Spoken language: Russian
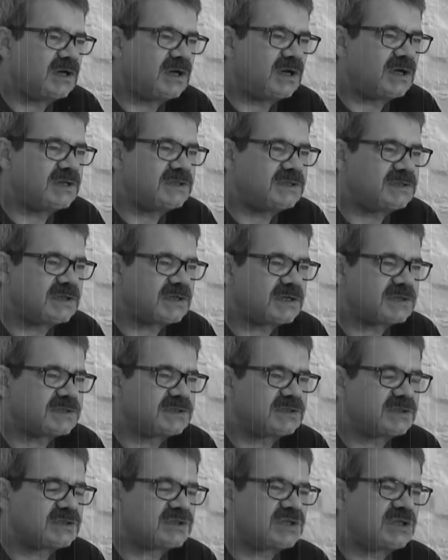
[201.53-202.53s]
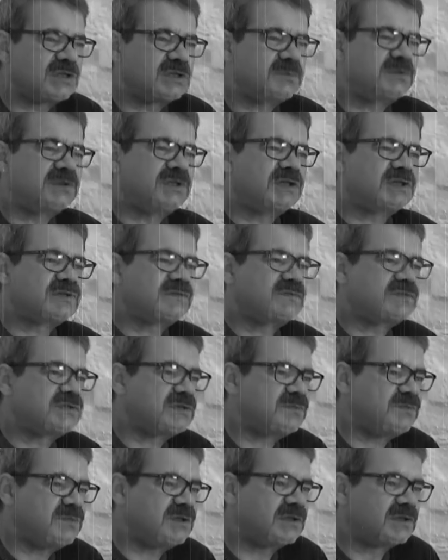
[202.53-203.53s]
Один раз эта жалоба даже
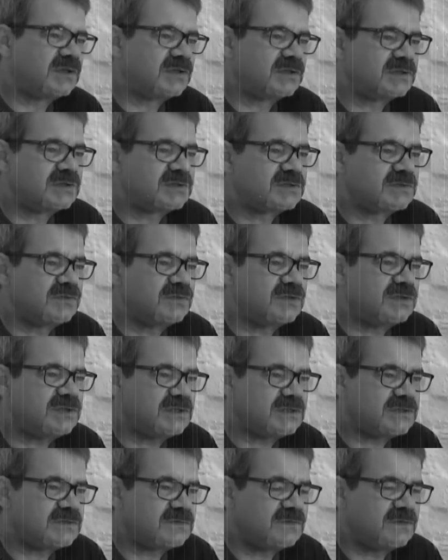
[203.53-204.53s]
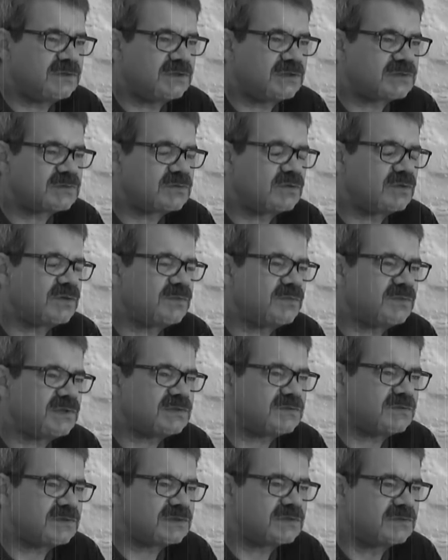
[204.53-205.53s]
возымела свое действие, и, насколько мне
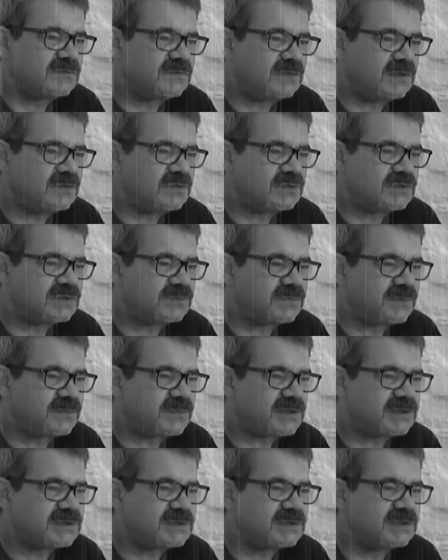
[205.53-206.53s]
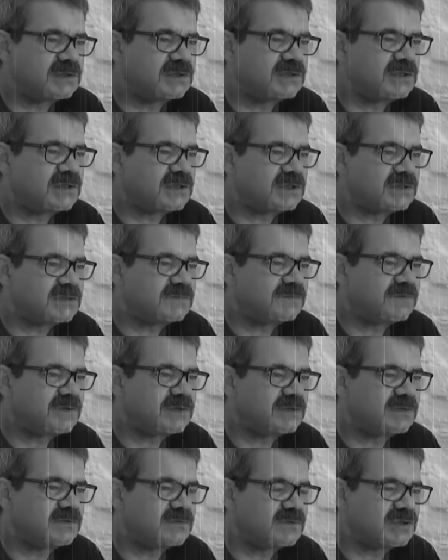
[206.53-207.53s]
известно, Володин попросил Радия
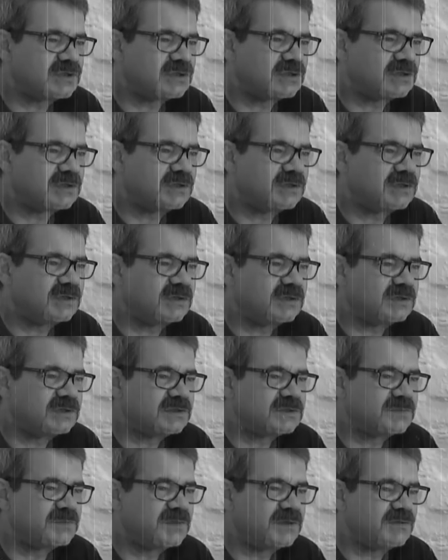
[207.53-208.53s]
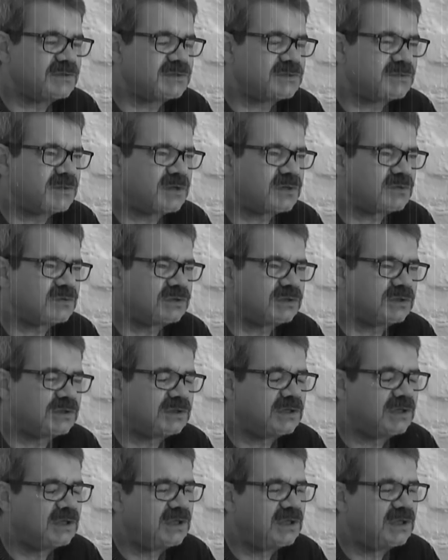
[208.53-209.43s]
Фаритовича э, сбавить обороты –